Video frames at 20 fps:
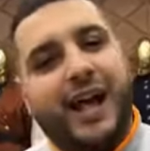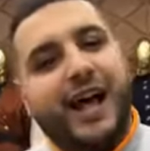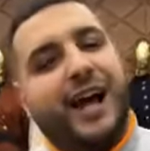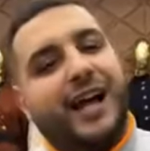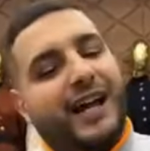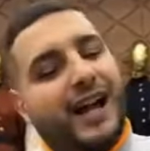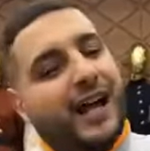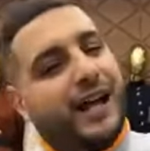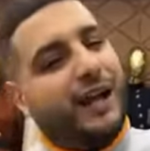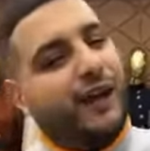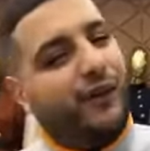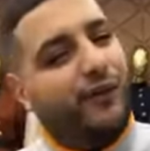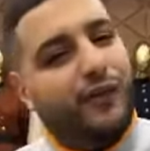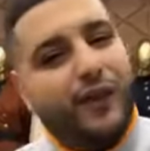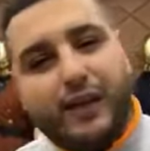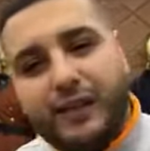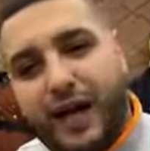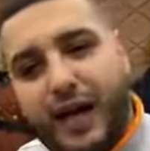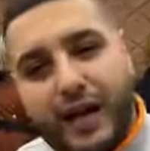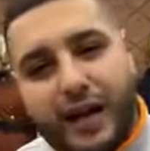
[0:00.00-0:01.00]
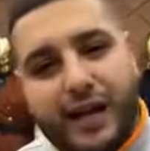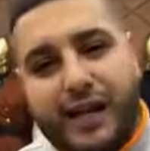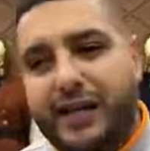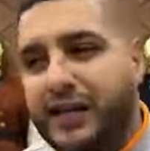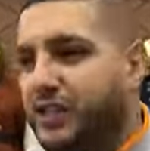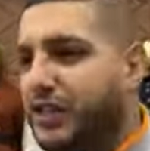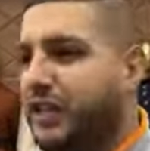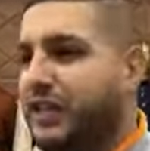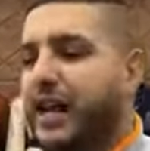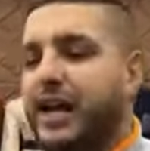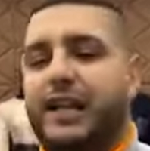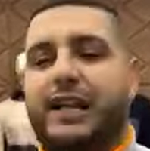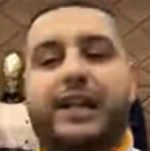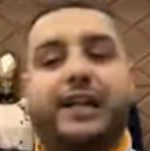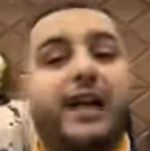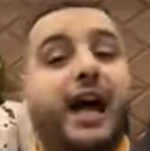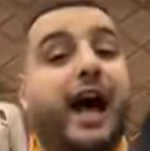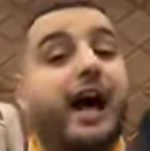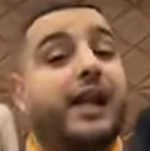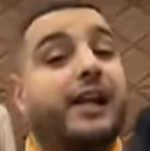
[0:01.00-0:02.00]
راكي في دارك كي تجي هنا
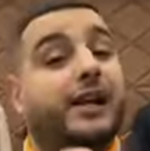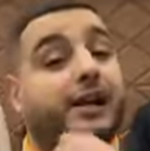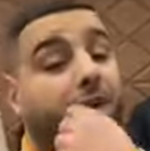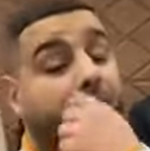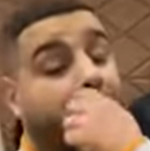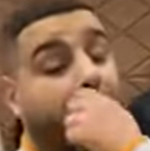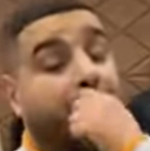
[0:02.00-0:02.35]
تلقينا حليلك